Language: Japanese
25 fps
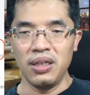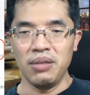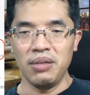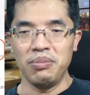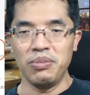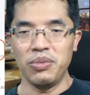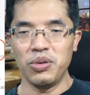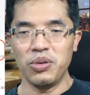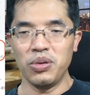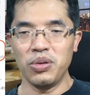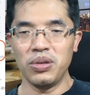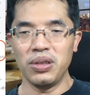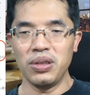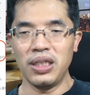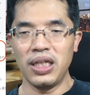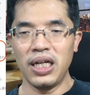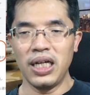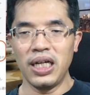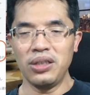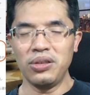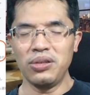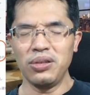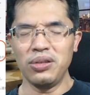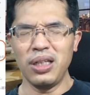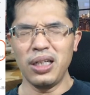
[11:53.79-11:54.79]
もうな
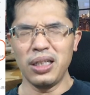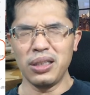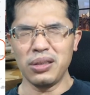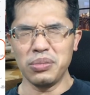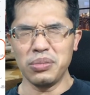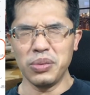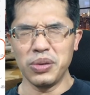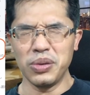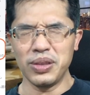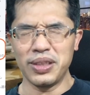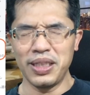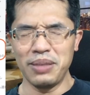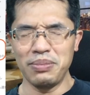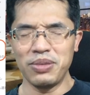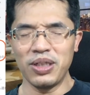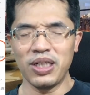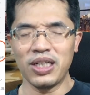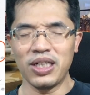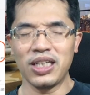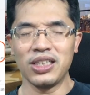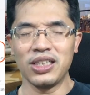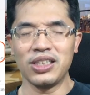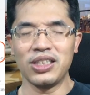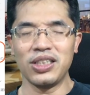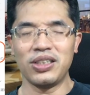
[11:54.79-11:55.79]
んとなくもう全部わ
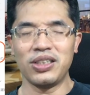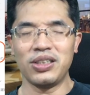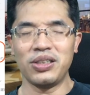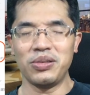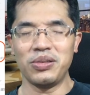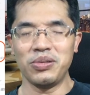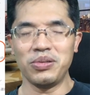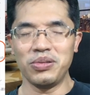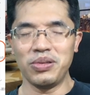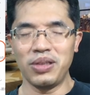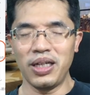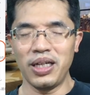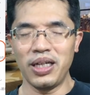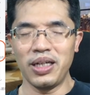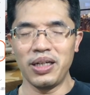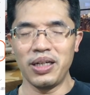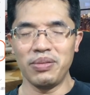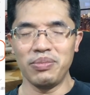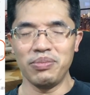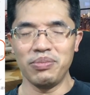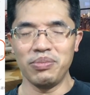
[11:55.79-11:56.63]
かっちゃってるので、